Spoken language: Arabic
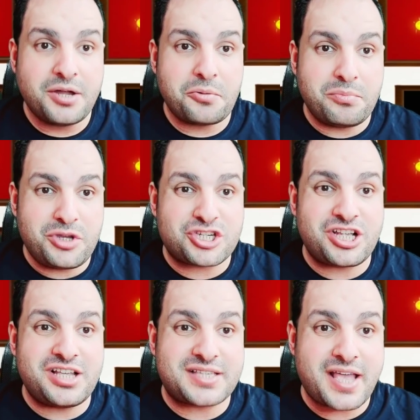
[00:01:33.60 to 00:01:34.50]
مش
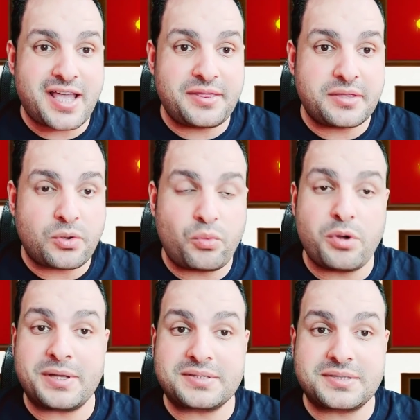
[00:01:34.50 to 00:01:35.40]
لسان
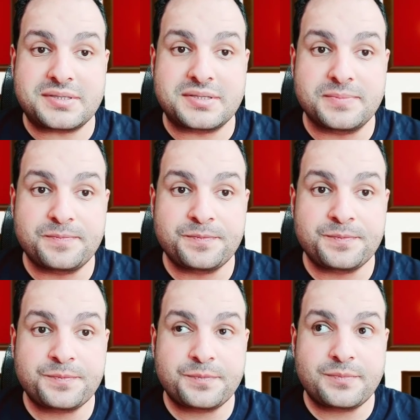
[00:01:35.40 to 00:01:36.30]
وبس
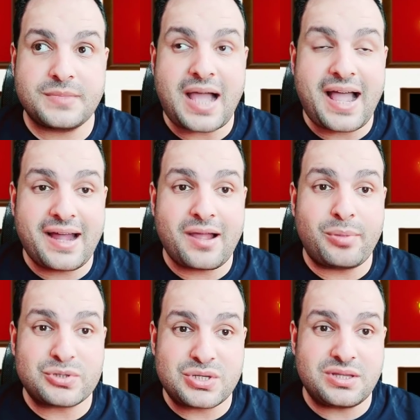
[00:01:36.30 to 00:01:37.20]
ده حاجة
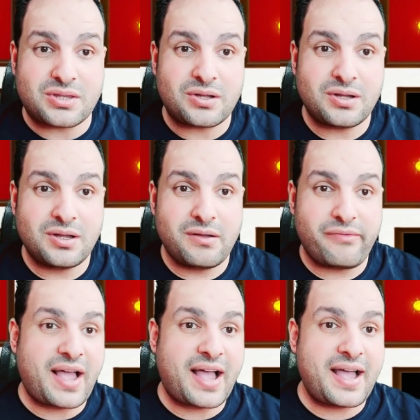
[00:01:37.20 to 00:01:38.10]
بسيطة
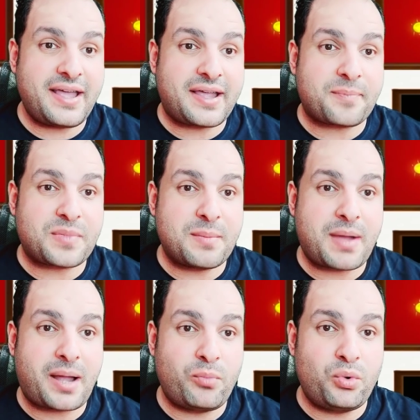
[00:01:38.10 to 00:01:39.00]
في حق كابتن
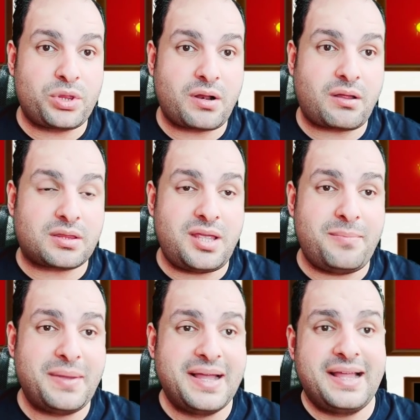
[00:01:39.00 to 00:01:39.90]
محمود
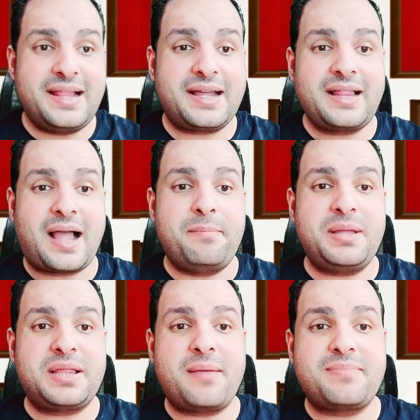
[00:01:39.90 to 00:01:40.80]
الخطيب لكن
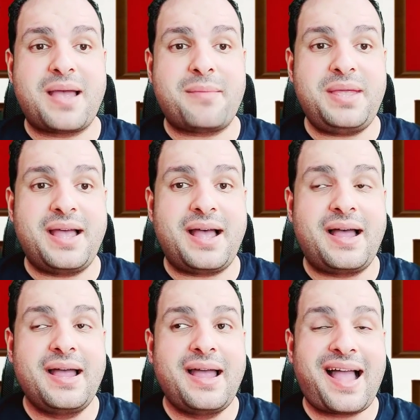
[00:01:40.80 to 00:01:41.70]
حبيت ابدا بيها
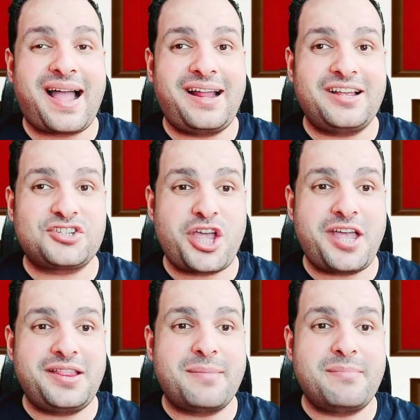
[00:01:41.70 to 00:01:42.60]

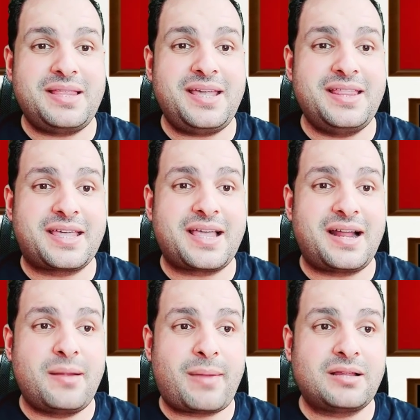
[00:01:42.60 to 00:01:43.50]
علشان لما نيجي
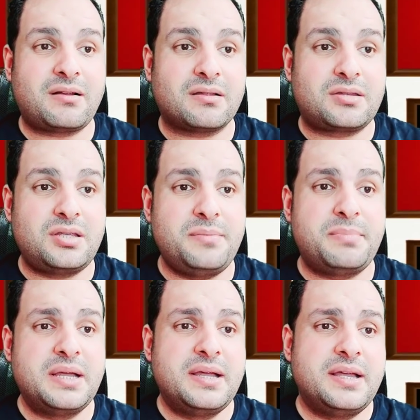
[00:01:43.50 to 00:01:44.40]
نتكلم عن الخطيب
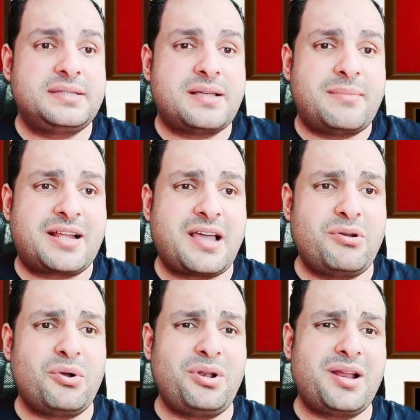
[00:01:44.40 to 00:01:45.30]
الزملكاوي
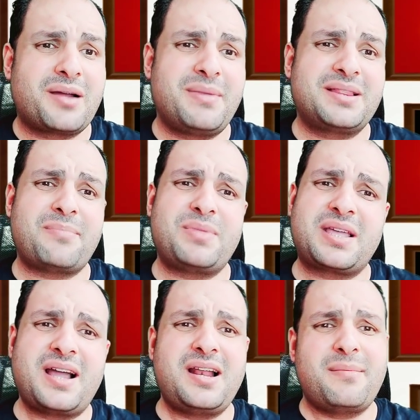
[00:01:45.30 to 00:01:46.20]
يقول لك ما انت
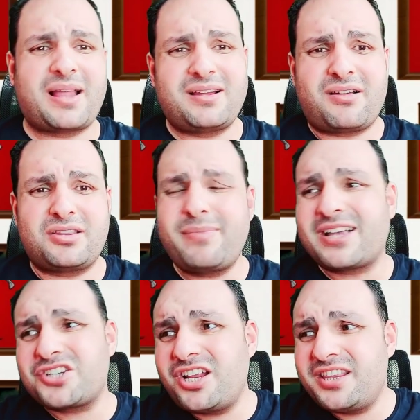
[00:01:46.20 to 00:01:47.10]
بتتكلم عن الخطيب
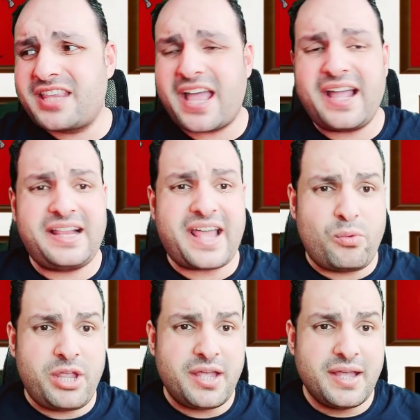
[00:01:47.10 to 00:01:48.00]
عشان انت
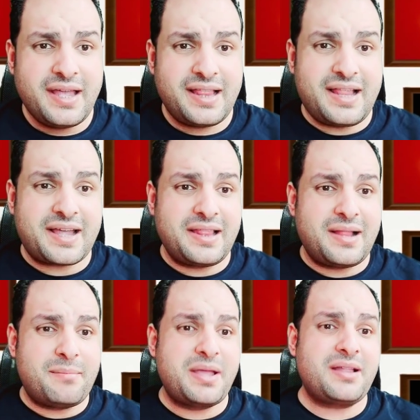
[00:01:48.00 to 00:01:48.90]
اهلاوي لكن
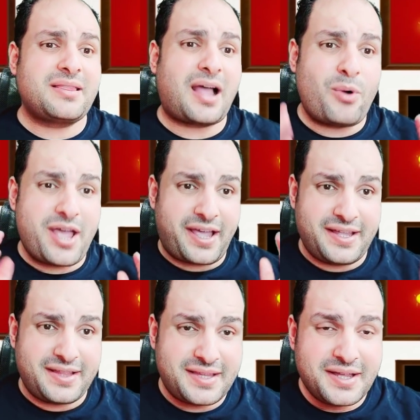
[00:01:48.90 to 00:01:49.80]
لما يطلع
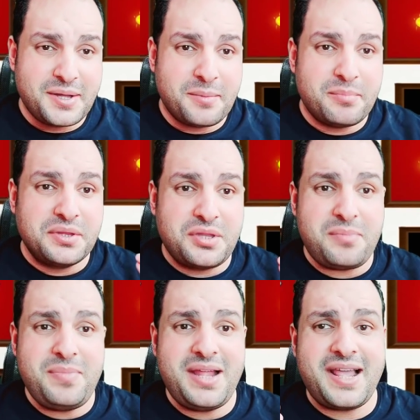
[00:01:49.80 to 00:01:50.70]
واحد من
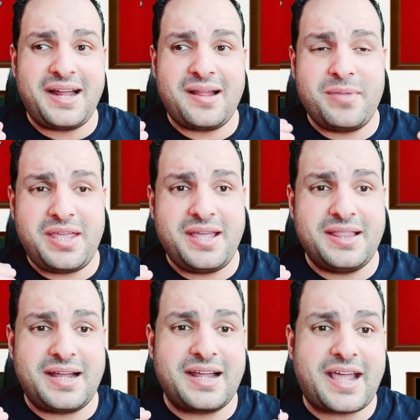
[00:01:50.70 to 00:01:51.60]
ضمن
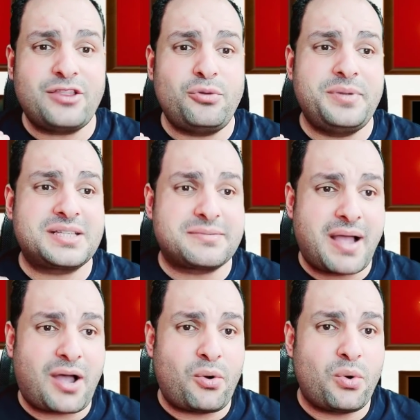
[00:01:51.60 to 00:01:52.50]
الاعلاميين اللي كانوا
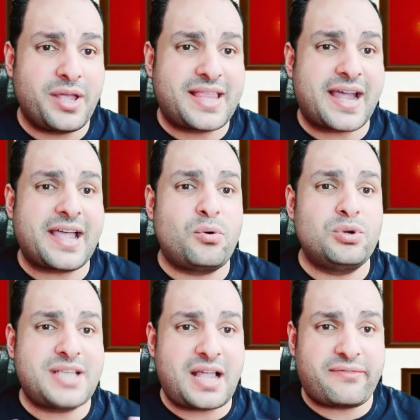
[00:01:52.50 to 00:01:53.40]
بيسمعوا
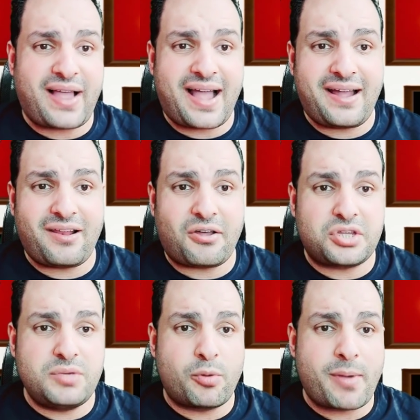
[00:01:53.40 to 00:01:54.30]
تجاوزات في حق
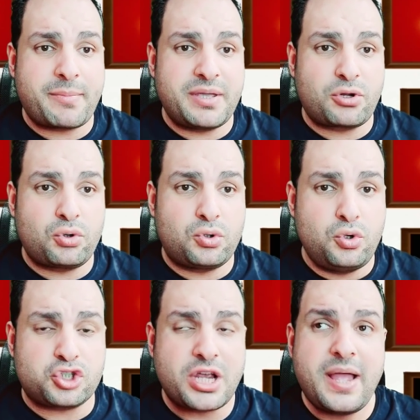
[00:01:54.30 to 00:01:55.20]
الخطيب وما
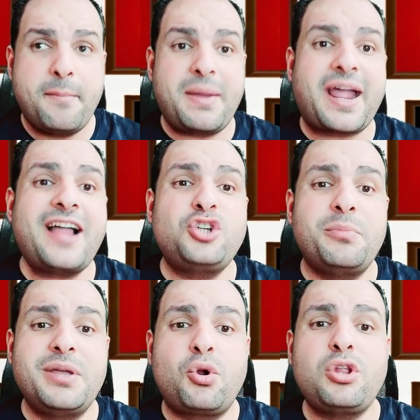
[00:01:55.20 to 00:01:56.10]
بيردوش ما كانش
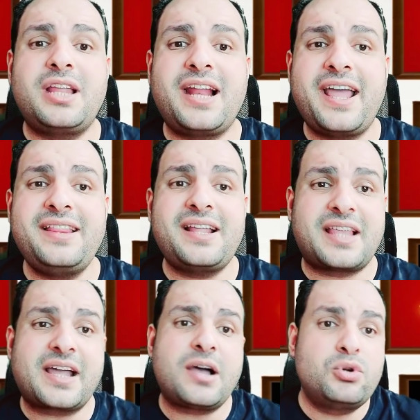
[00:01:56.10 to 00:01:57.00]
بيرد لان
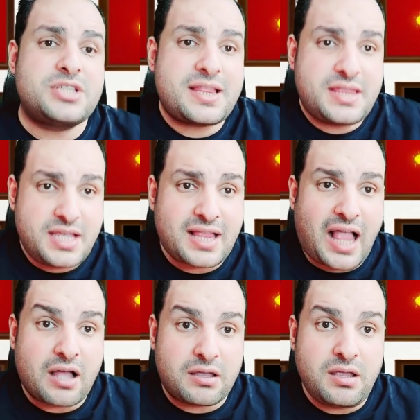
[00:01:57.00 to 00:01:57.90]
التجاوزات ديت
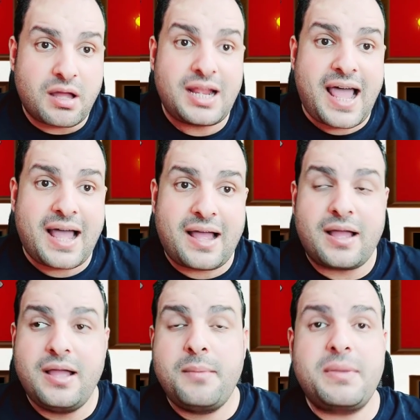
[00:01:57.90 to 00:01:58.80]
حقيقه لا
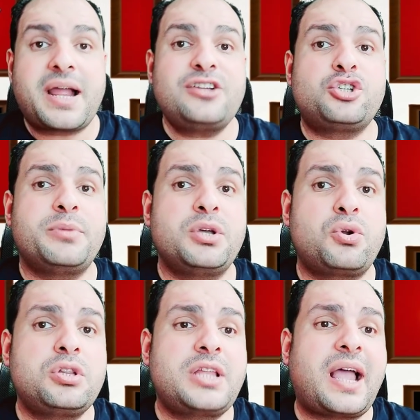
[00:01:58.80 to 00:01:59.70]
ما كانش
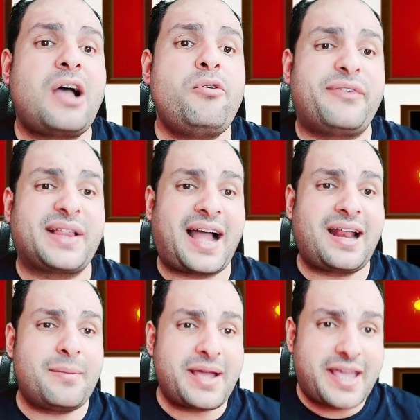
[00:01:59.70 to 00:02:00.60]
بيرد خوفا
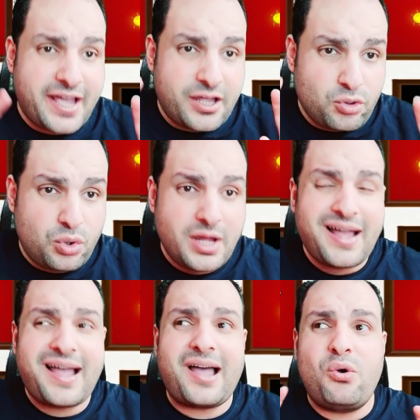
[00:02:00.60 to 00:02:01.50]
على مكانه
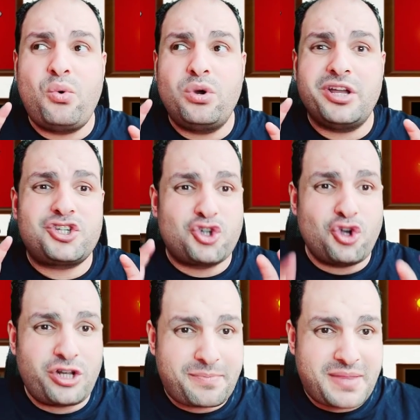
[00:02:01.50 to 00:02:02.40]
او
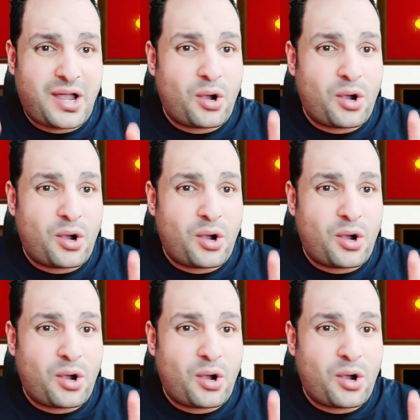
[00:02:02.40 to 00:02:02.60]
الشغل بتاعه